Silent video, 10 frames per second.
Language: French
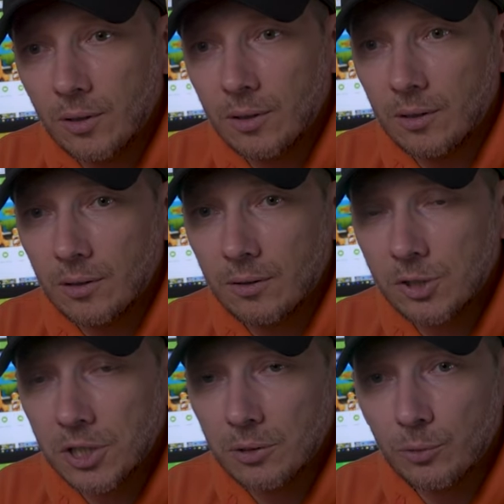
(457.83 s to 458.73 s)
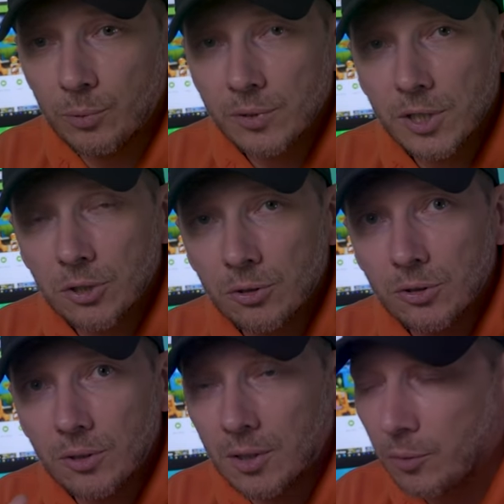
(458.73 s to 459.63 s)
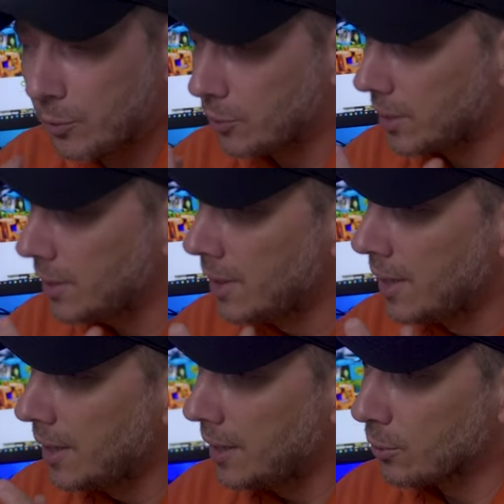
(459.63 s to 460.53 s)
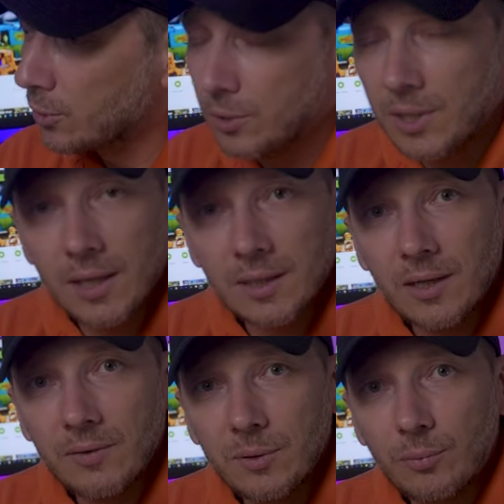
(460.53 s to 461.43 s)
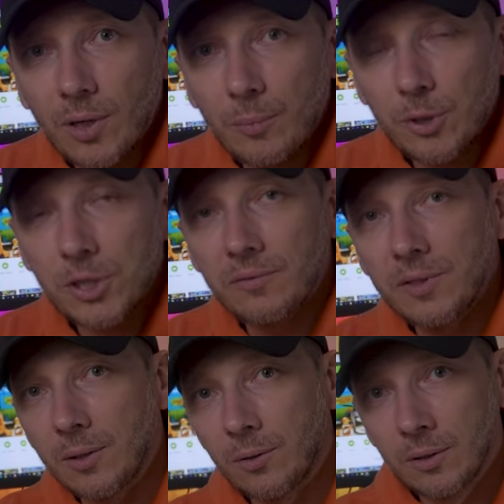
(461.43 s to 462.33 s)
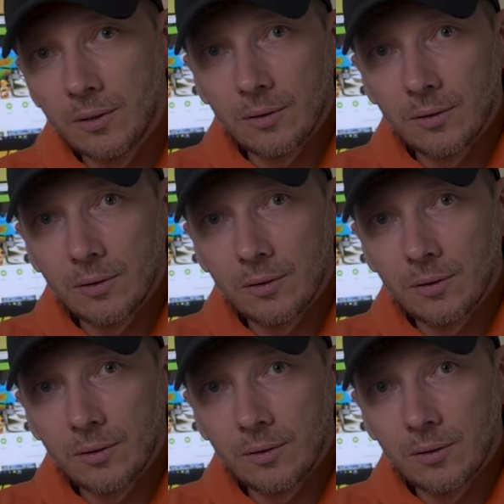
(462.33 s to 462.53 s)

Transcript: Euh, j'ai de bons échanges dans la communauté et on se dit à très vite pour la prochaine vidéo.